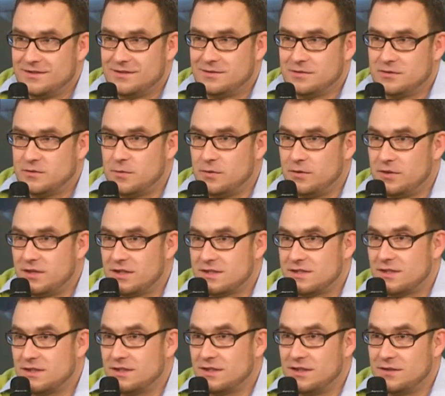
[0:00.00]
zupełnie inna
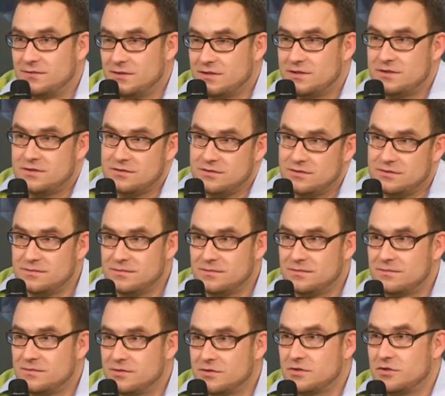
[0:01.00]
strategia, więc jest to
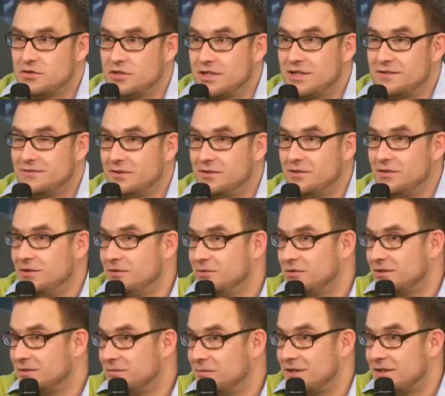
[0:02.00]
no, coś ciekawego i
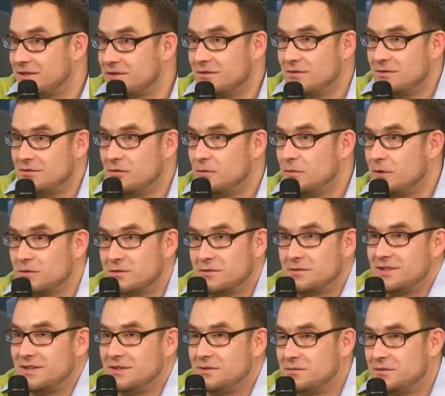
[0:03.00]
ludzie bardzo lubią tą
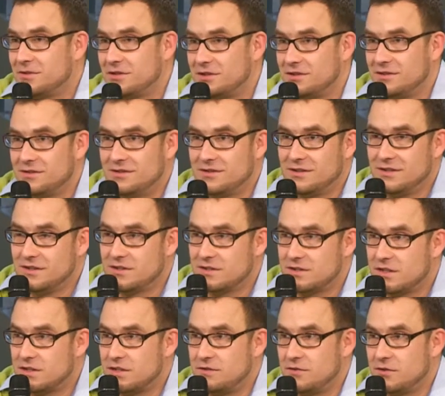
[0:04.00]
grę, no bo ona się
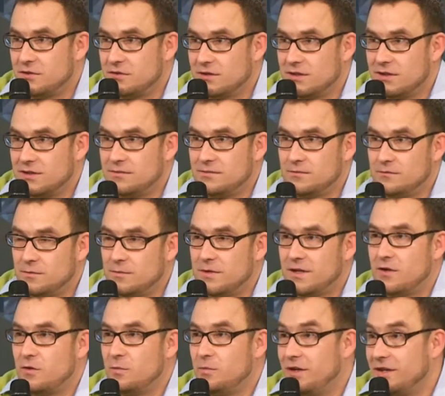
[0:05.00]
strasznie wciąga,
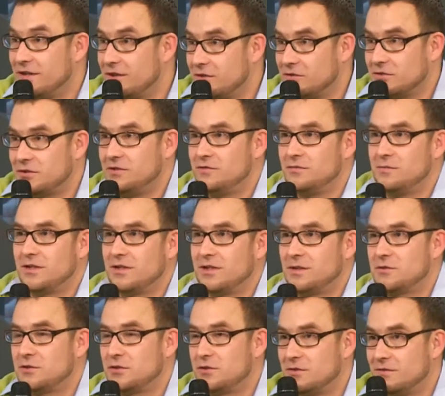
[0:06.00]
wymaga umiejętności, wymaga
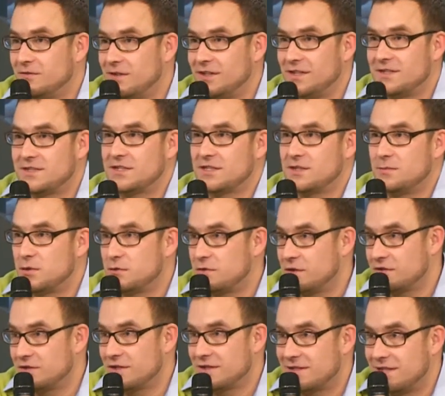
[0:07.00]
przygotowania, z czasem jest
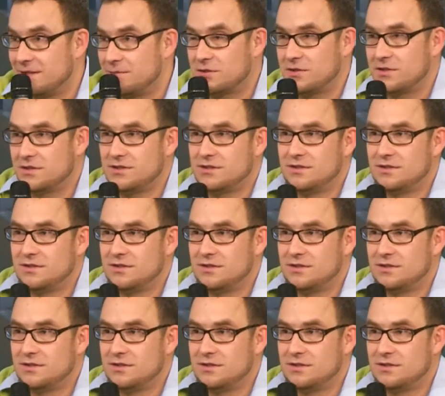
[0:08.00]
człowiek coraz lepszy.